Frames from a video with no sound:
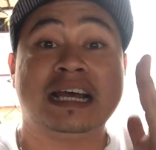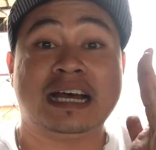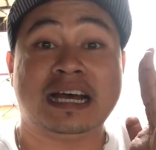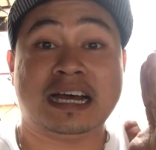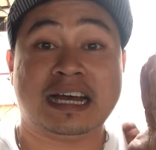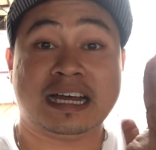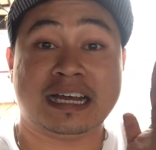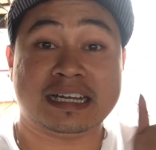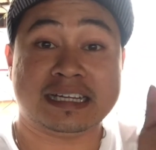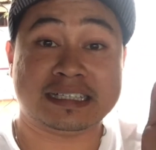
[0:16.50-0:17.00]

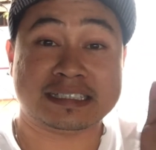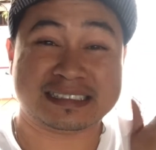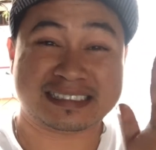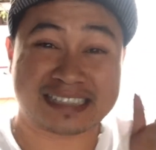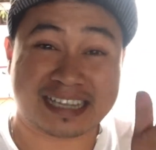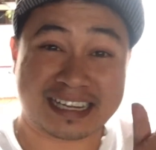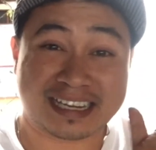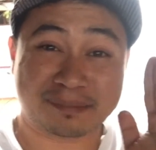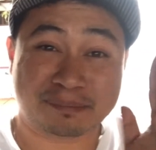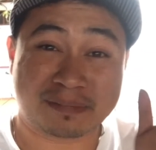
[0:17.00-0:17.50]
uh,
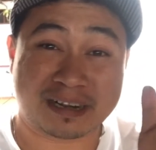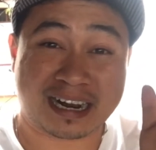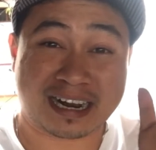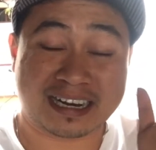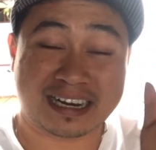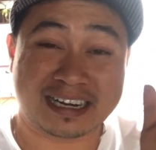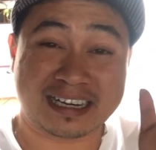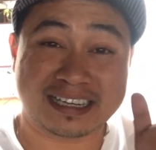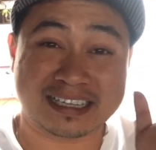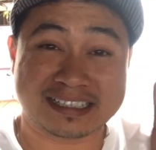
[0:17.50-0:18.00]
Saya
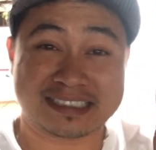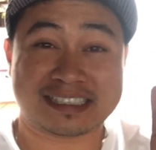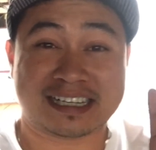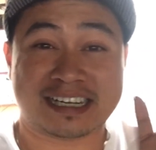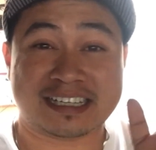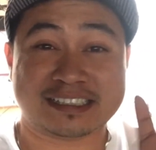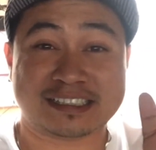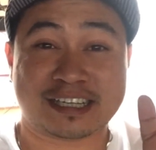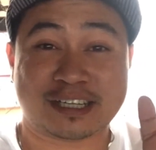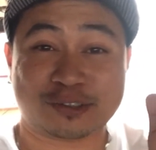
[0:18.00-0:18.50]
berada di
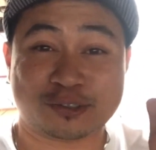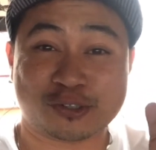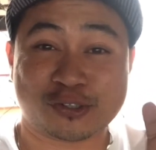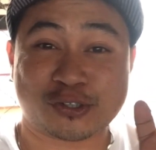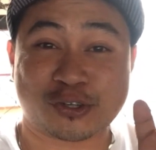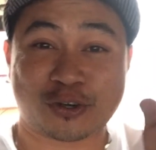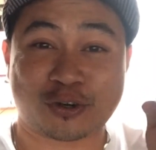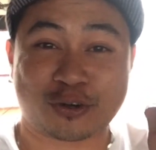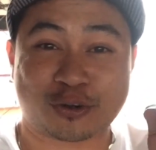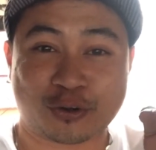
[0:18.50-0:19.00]
salah satu
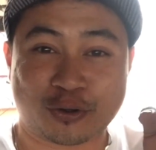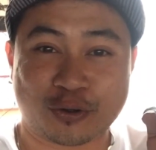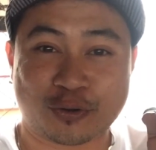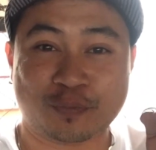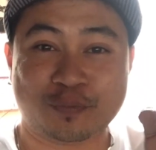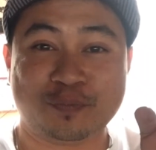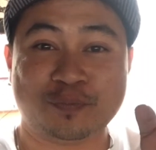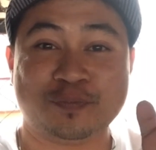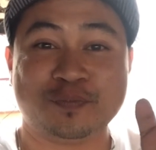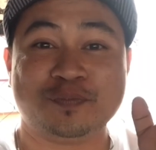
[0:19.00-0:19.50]

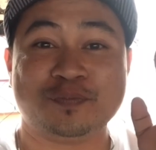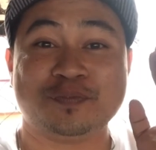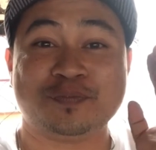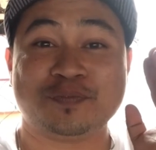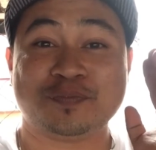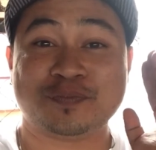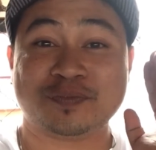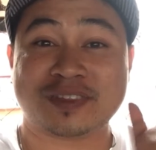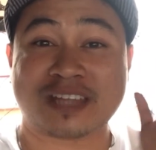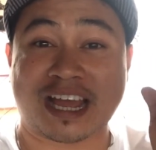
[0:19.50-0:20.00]
showroom
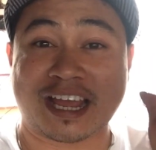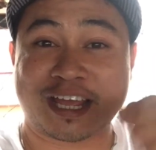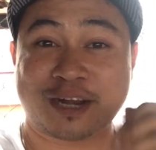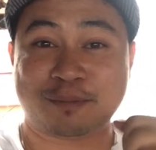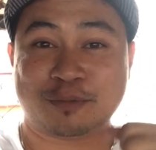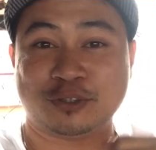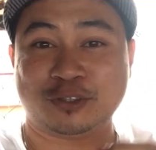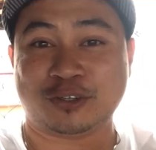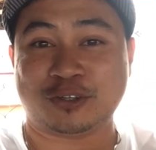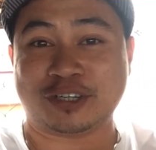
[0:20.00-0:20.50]

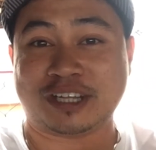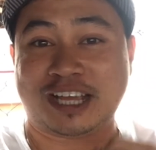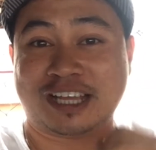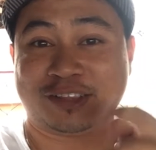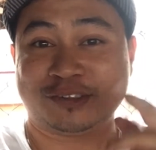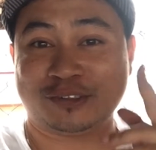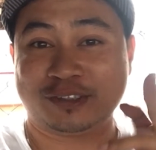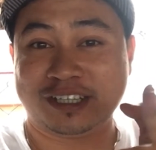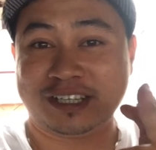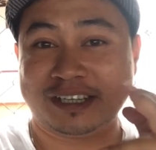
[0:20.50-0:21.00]
Tahir Motor
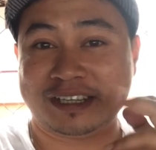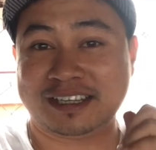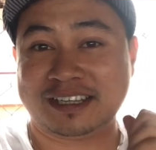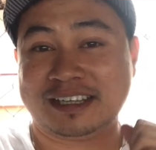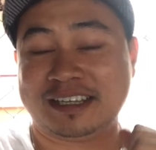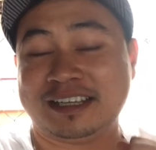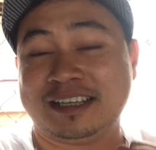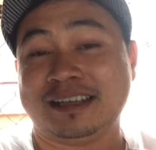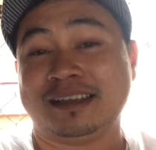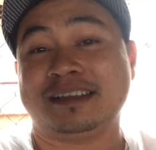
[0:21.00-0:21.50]
yaitu
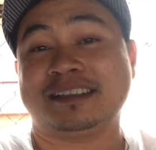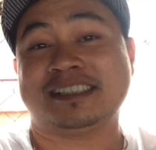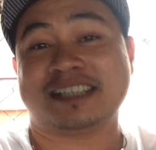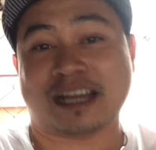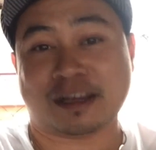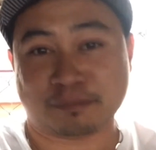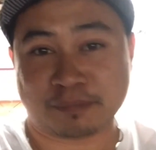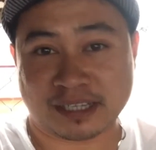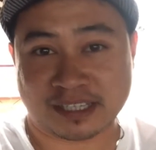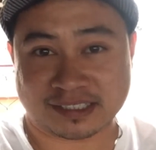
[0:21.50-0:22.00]
di
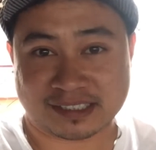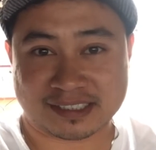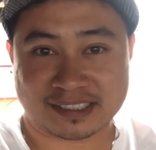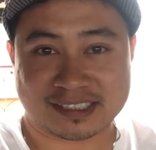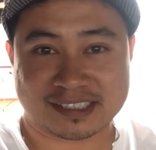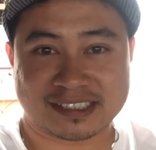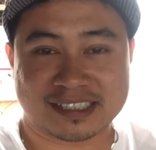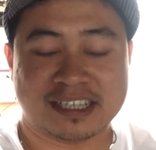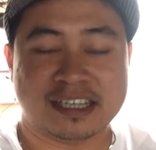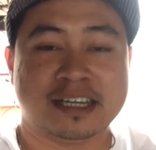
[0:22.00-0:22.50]
Jamis.
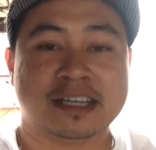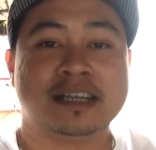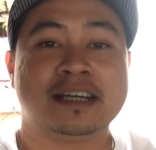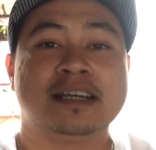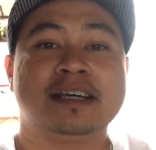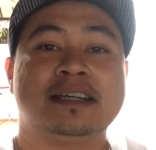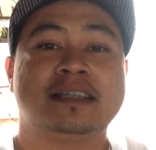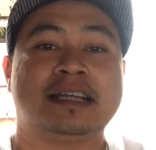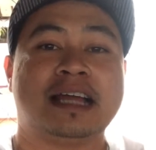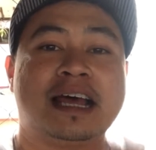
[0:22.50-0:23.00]

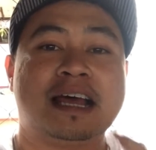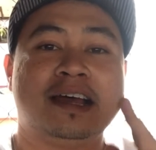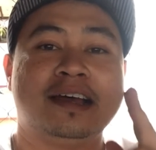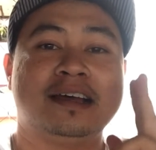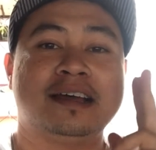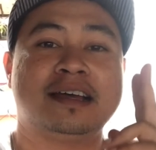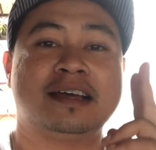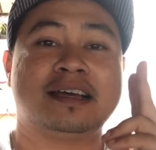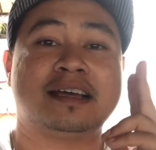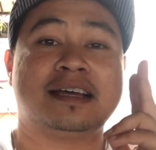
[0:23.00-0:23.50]

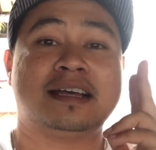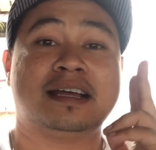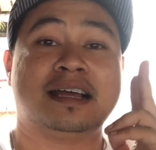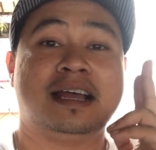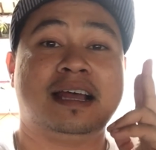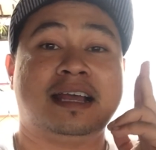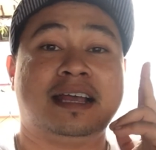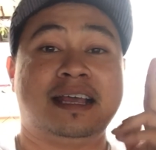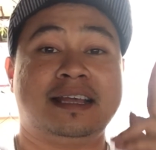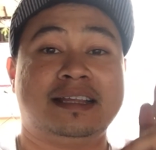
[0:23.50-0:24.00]
Nah
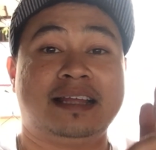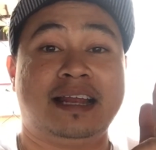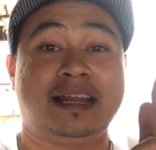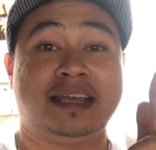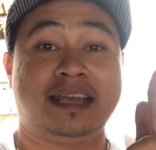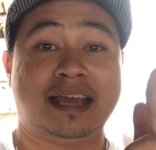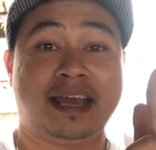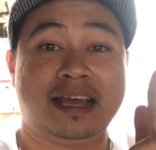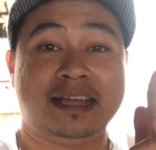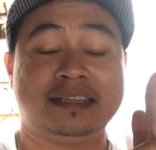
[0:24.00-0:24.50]
kita
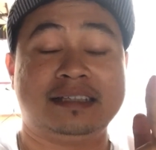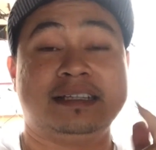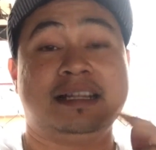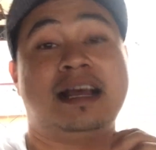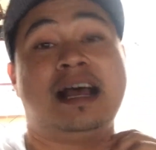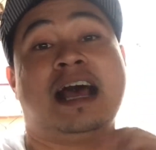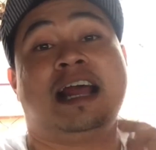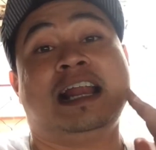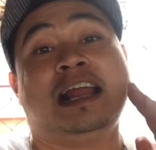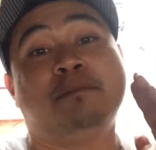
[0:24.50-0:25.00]
lihat
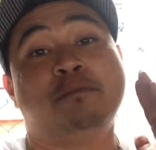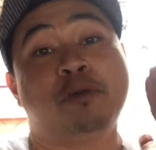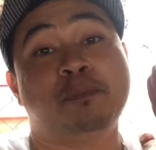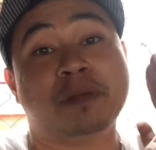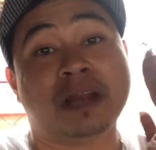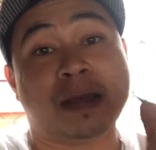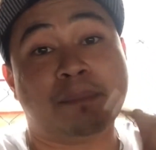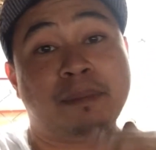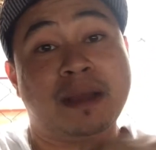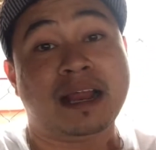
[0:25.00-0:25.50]
ada
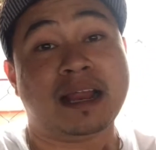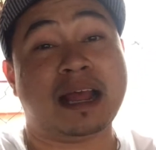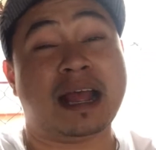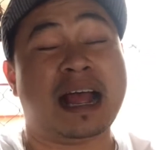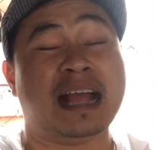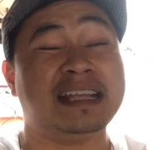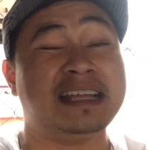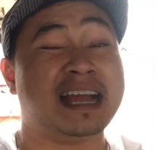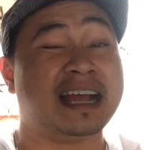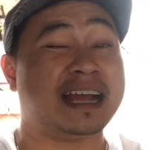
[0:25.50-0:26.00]
mobil apa
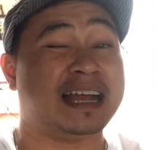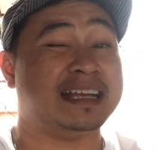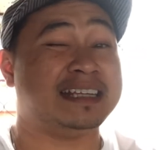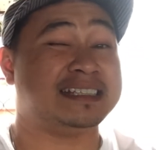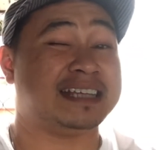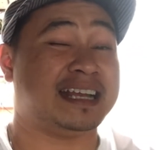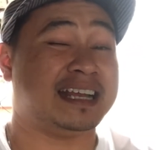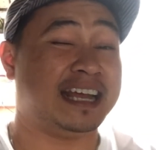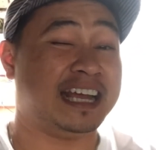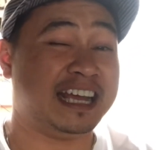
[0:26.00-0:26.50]
aja kah di
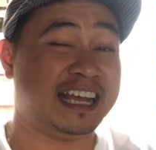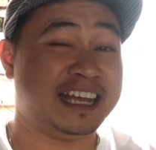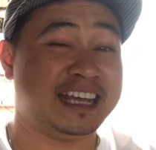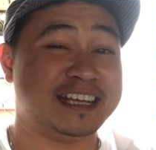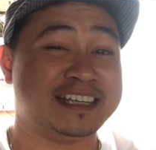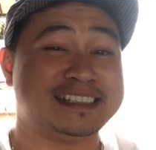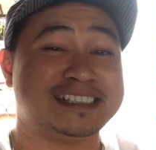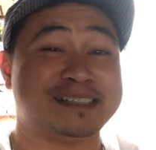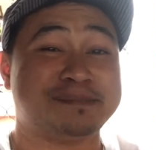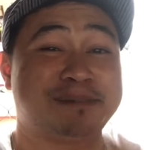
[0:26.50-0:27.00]
sana
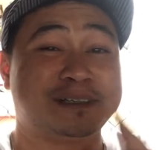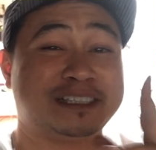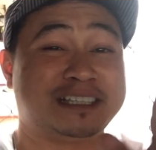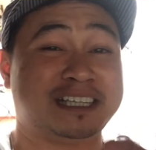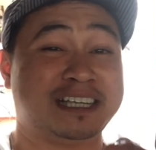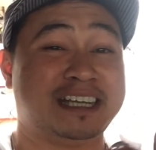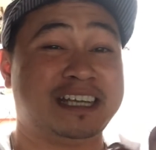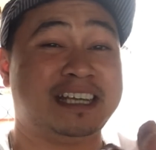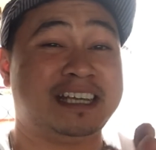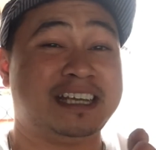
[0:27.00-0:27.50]

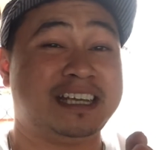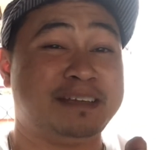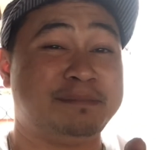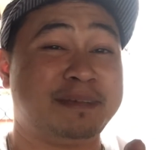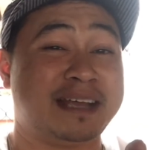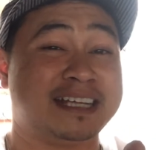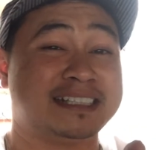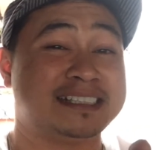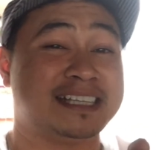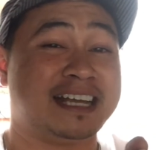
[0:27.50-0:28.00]
seperti
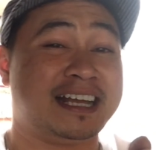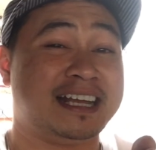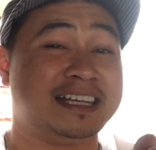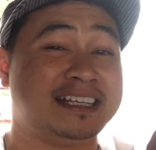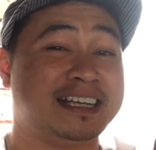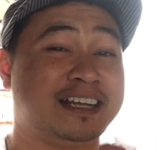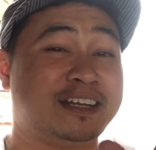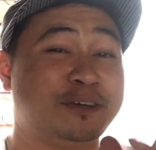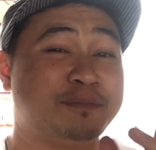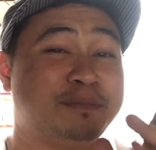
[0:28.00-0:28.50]
biasa
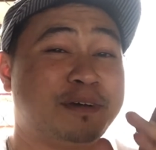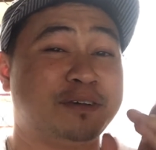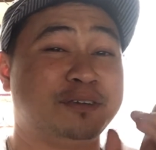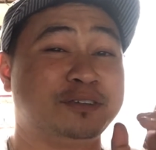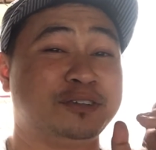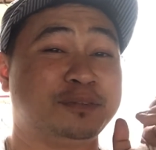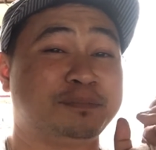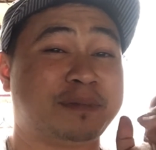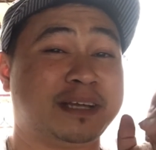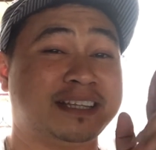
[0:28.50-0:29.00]
jangan lupa
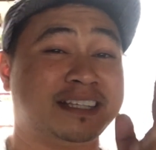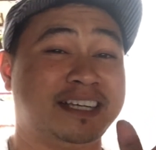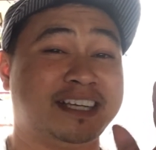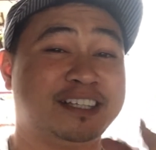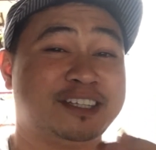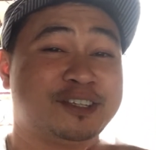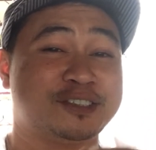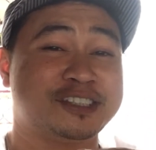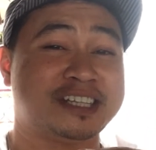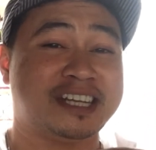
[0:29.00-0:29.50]
untuk pantengin
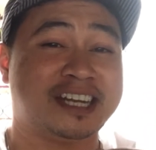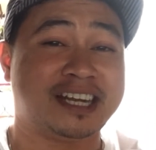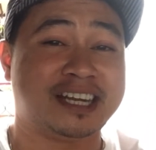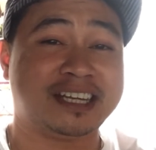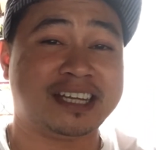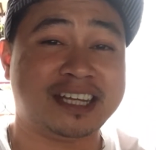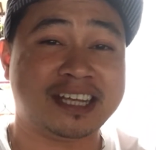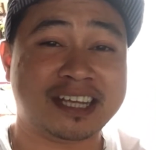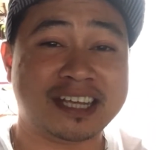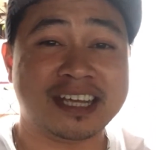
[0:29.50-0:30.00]
terus channel
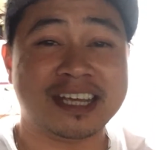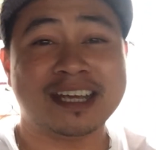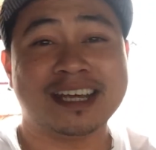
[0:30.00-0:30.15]
ini